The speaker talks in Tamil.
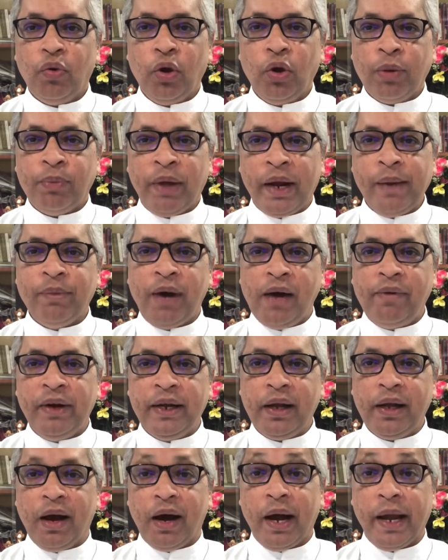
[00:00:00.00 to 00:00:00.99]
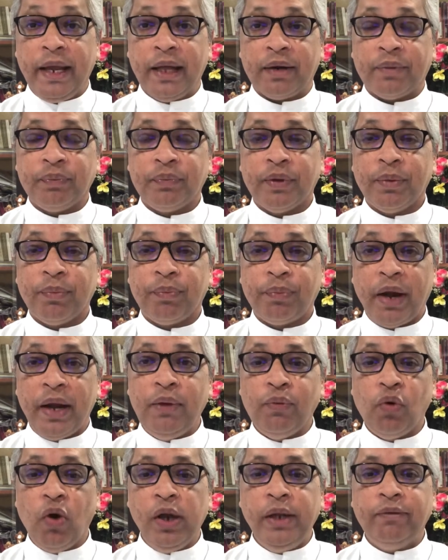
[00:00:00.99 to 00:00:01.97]
ஒரு மறை மாவட்ட ஆயர்
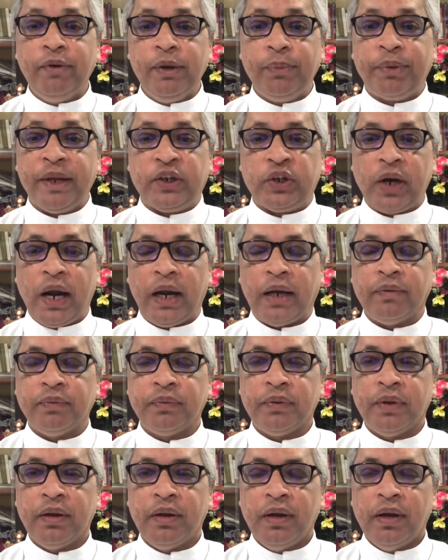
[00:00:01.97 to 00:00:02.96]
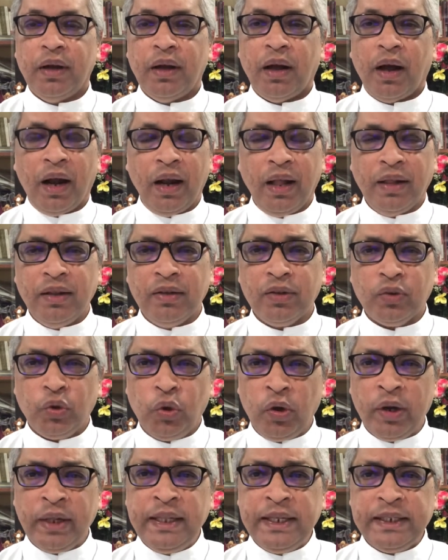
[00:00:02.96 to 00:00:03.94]
பணி ஓய்வு பெற்றார் அல்லது
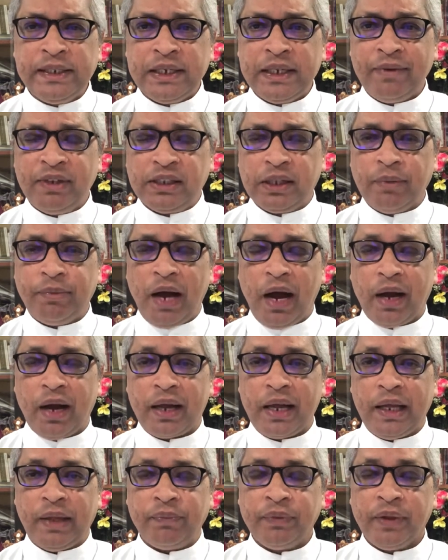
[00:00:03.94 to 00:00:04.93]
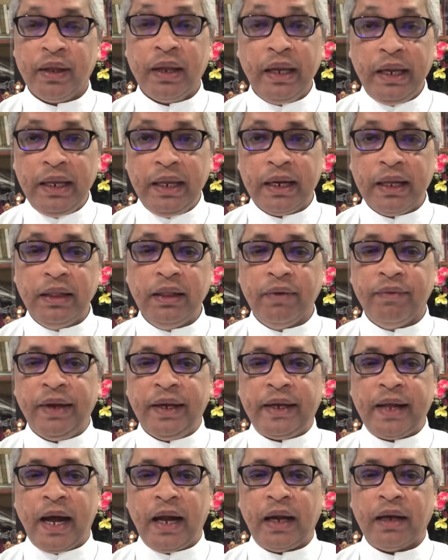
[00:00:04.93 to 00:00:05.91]
துரதிருஷ்டவசமாக இறந்து
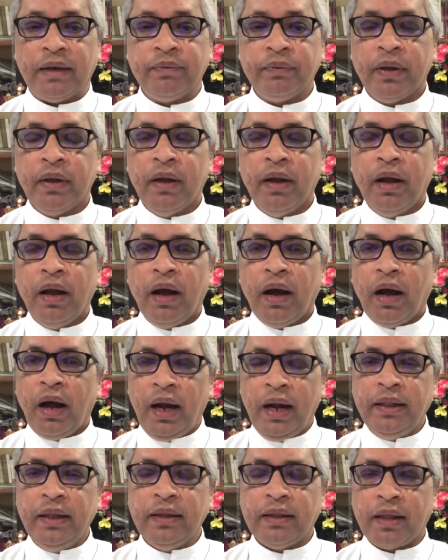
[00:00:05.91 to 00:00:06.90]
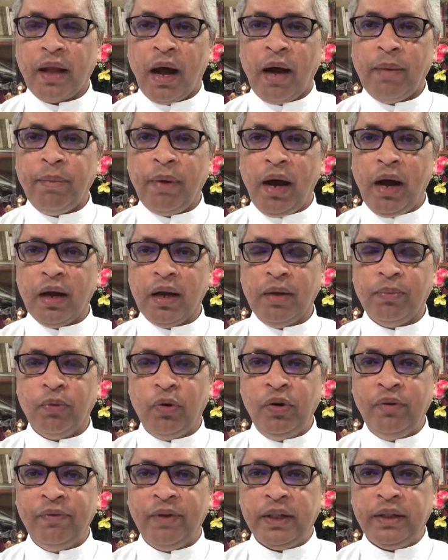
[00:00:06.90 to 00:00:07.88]
விட்டார் அல்லது தாமாக
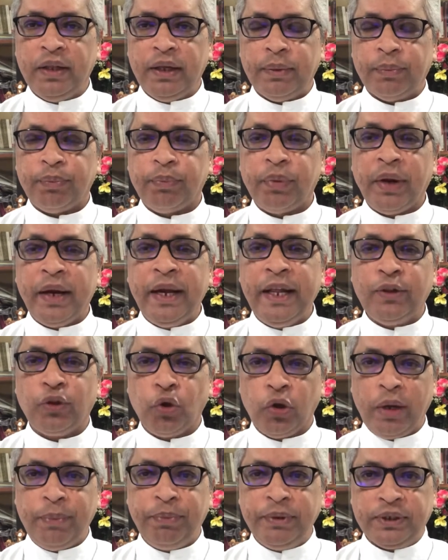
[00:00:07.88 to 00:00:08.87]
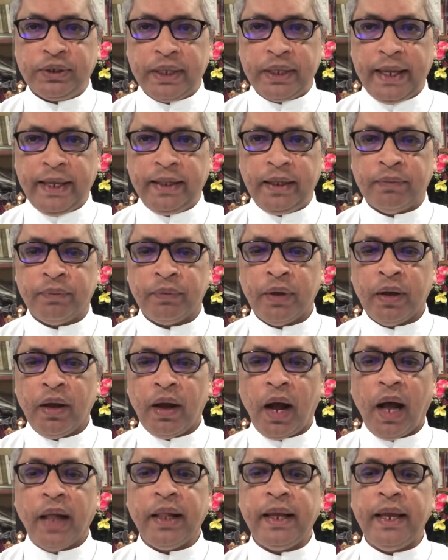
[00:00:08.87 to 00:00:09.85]
முன்வந்து பணி துறப்பு செய்து
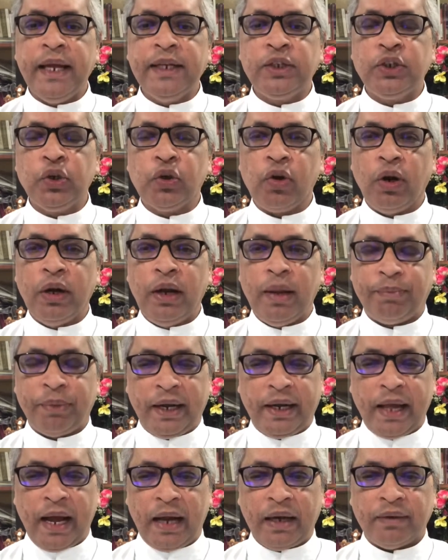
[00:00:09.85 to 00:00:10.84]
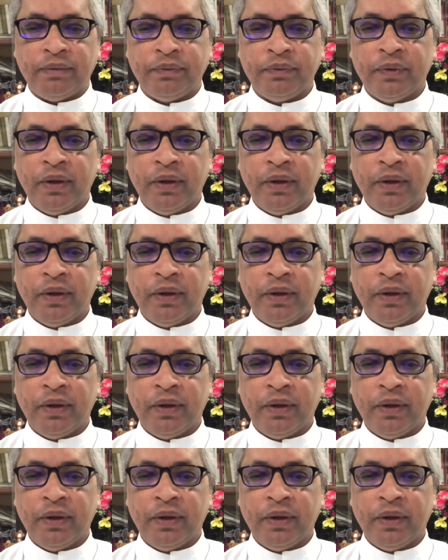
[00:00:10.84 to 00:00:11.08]
அது ஏற்றுக்கொள்ளப்பட்டார்